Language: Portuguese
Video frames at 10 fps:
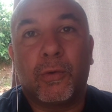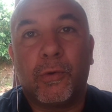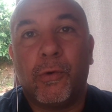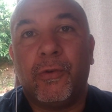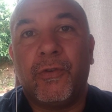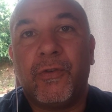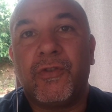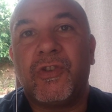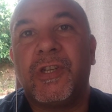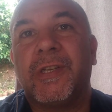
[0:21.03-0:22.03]
todos
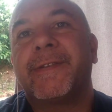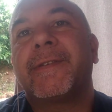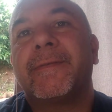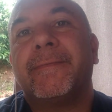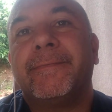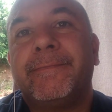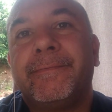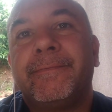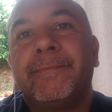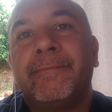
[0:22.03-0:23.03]
os dias?
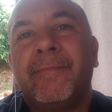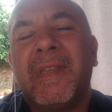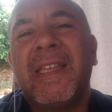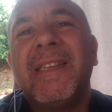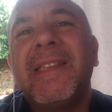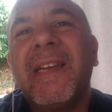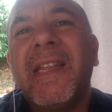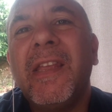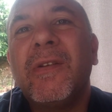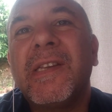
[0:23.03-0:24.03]
Que
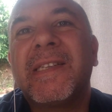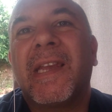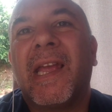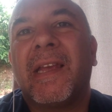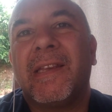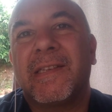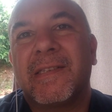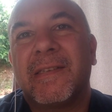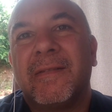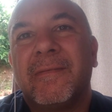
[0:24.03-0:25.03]
segredo que será
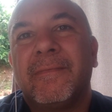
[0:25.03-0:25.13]
esse?